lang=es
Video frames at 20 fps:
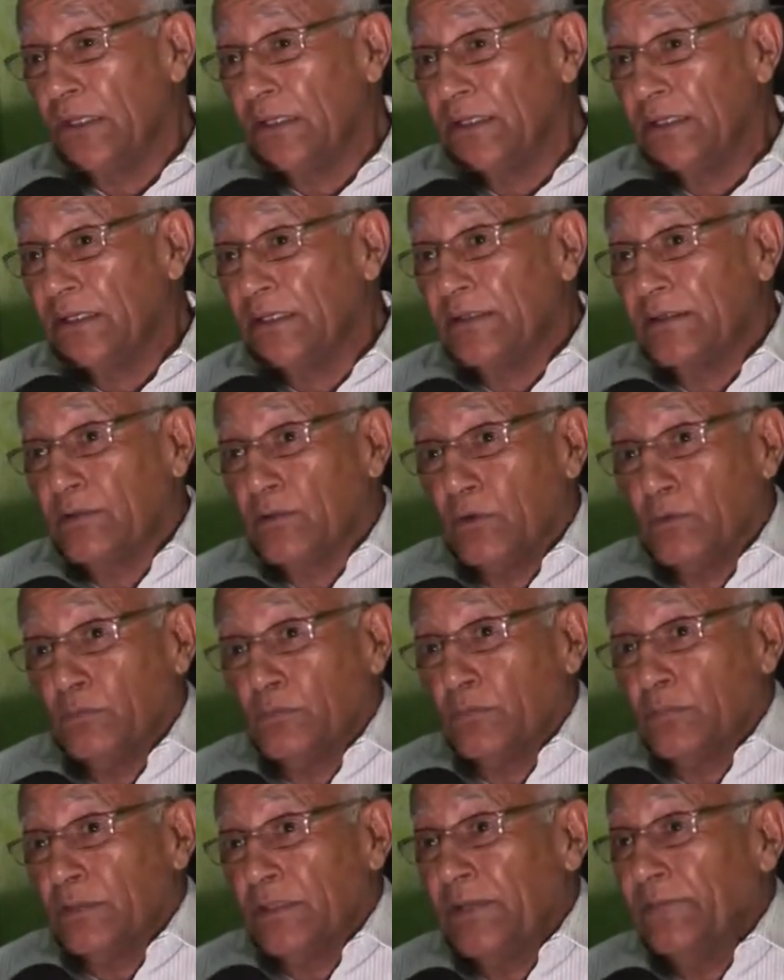y
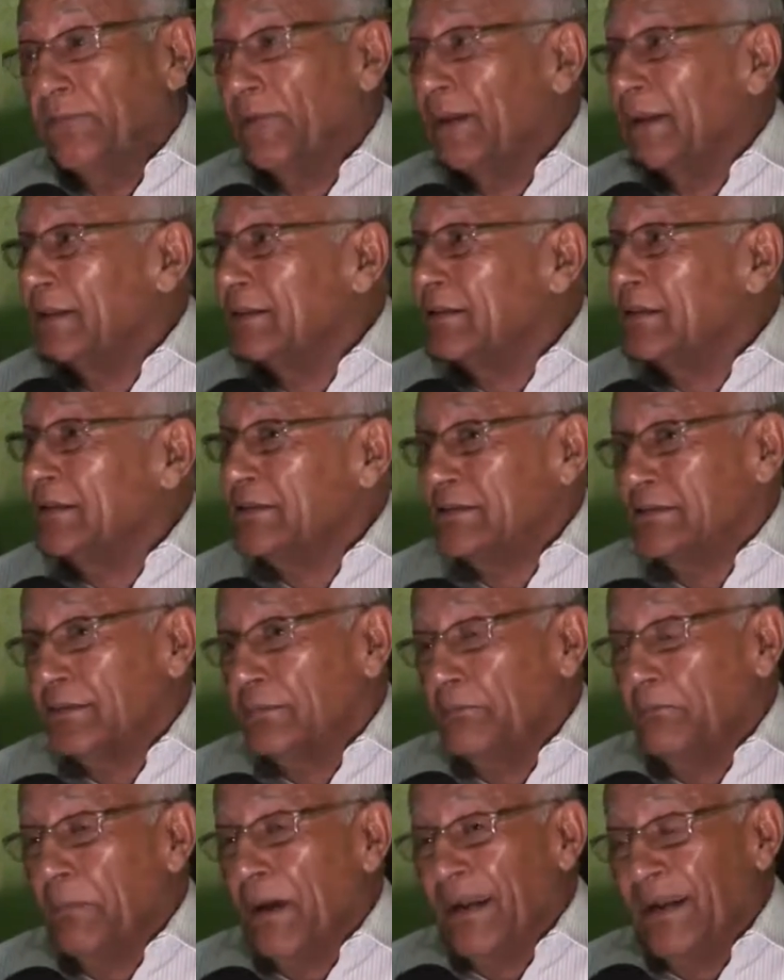con diferentes
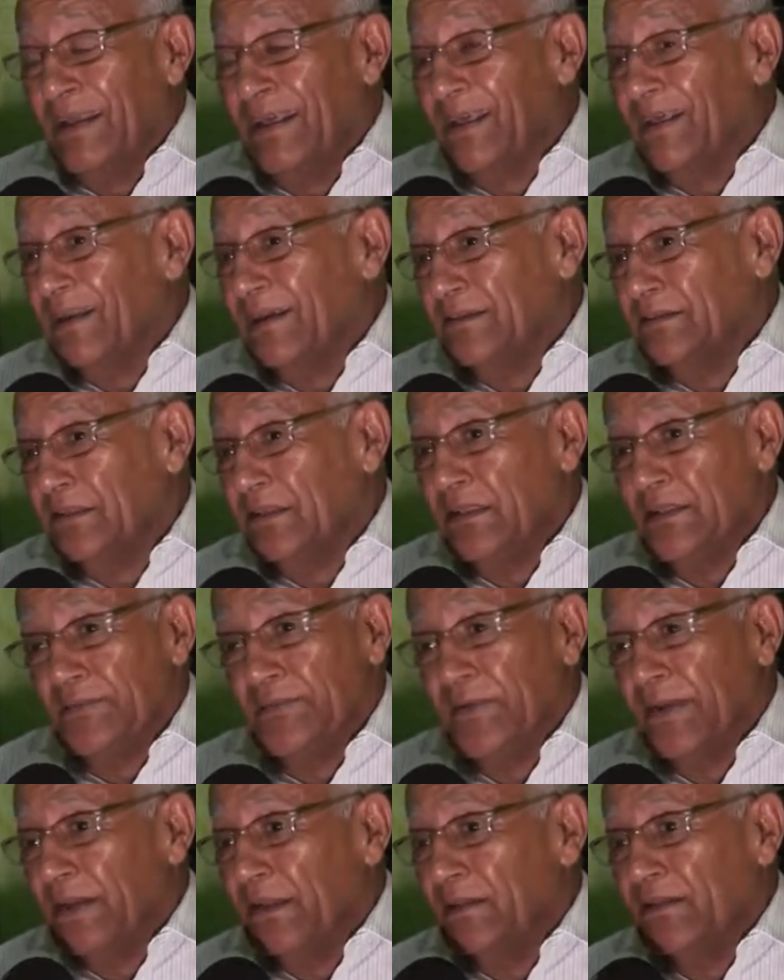maneras y
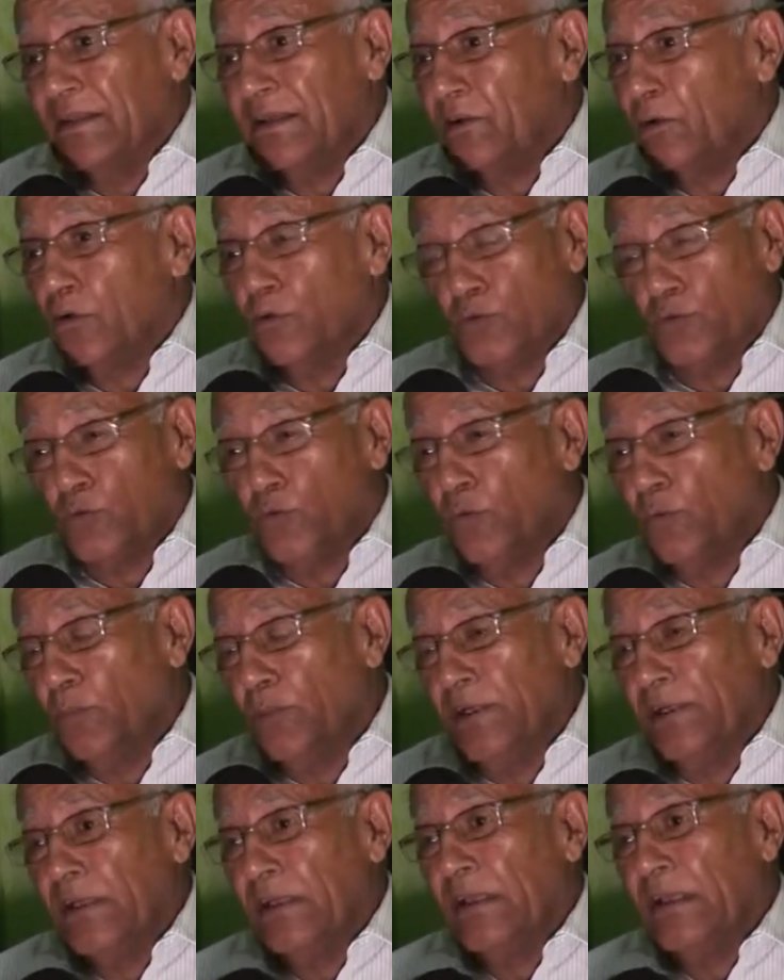diferentes
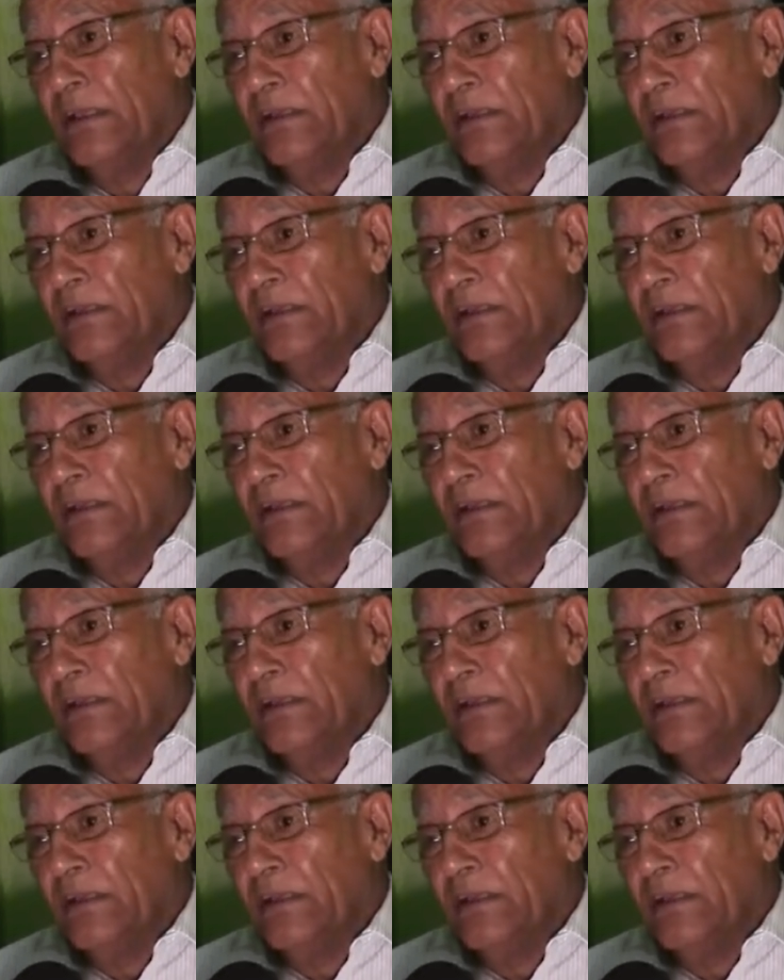costumbres